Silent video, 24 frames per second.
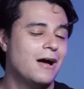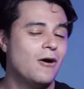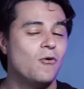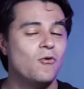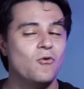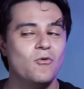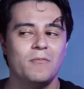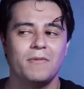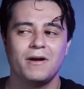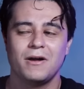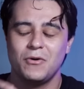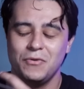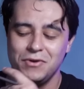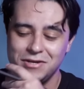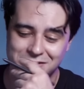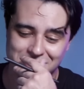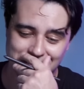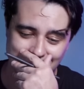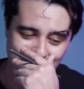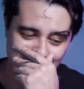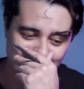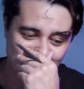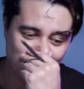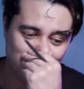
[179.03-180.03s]
Alguma
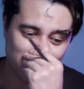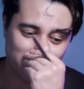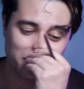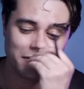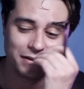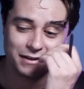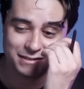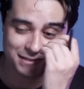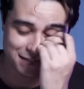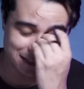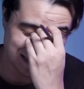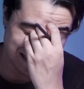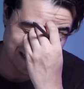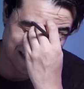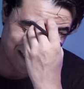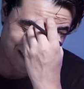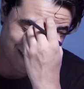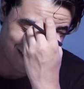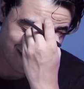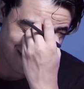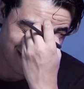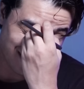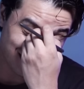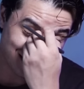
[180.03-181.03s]
coisa nova assim, né?
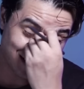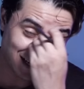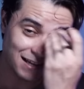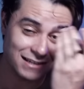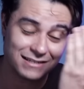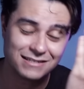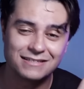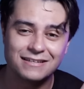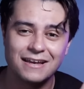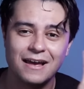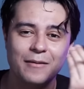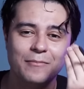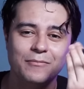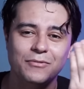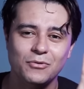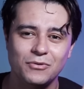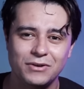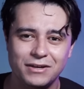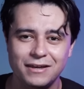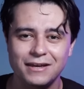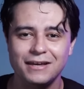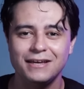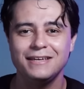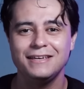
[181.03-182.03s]
Ele já sabe o
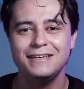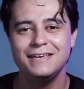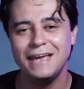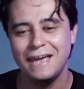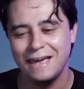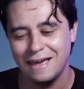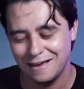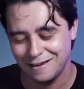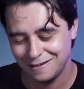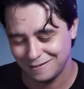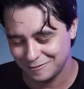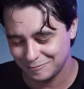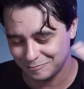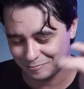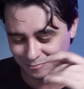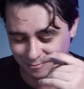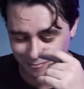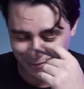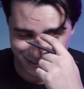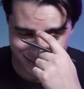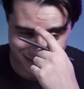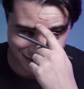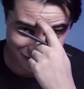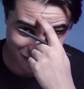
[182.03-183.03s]
que que é,
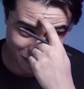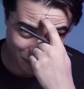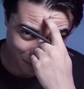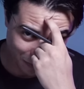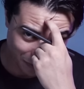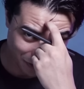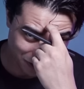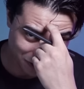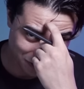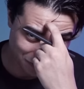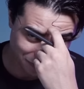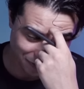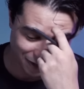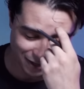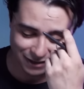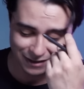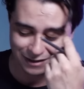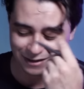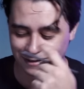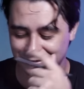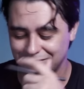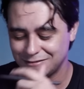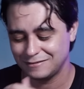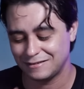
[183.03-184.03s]
mas ele não pode
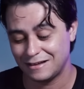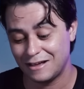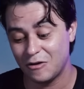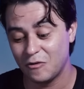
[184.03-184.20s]
falar.